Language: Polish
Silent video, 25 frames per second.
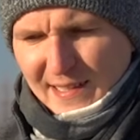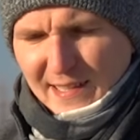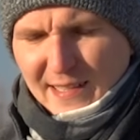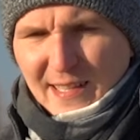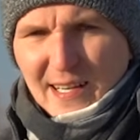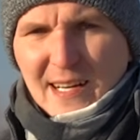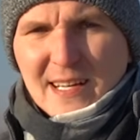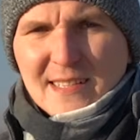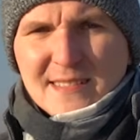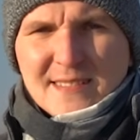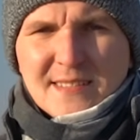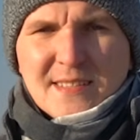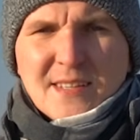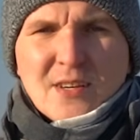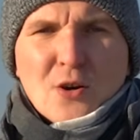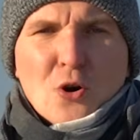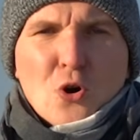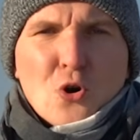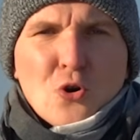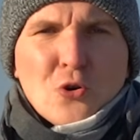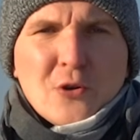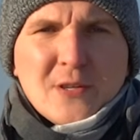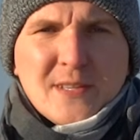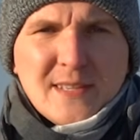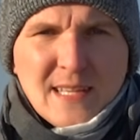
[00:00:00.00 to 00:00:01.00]
generacji
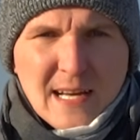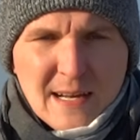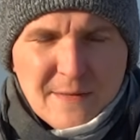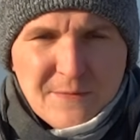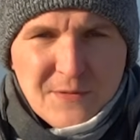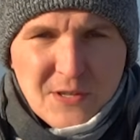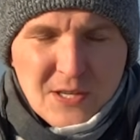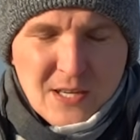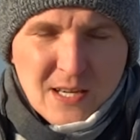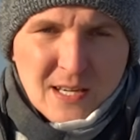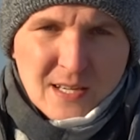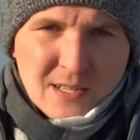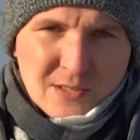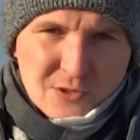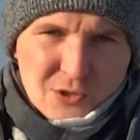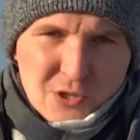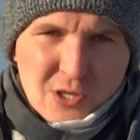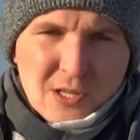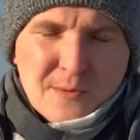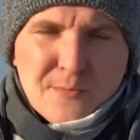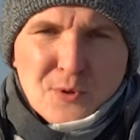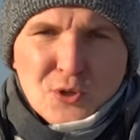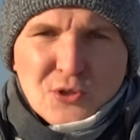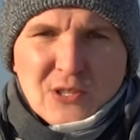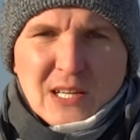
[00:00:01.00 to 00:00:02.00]
Octavi,
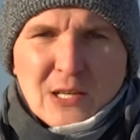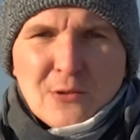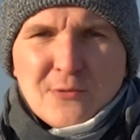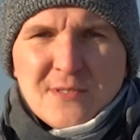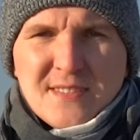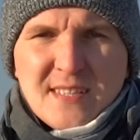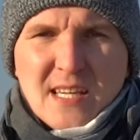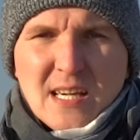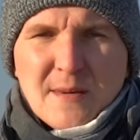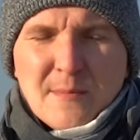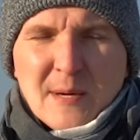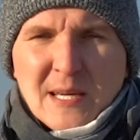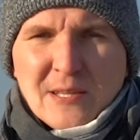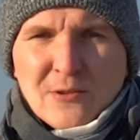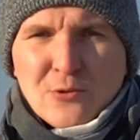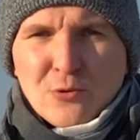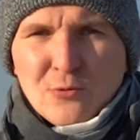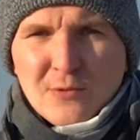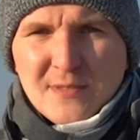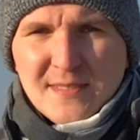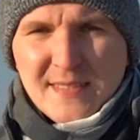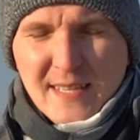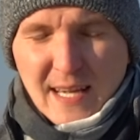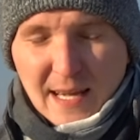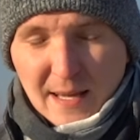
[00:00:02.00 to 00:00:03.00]
czyli modelu segmentu
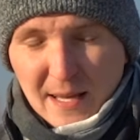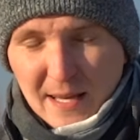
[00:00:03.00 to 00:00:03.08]
C.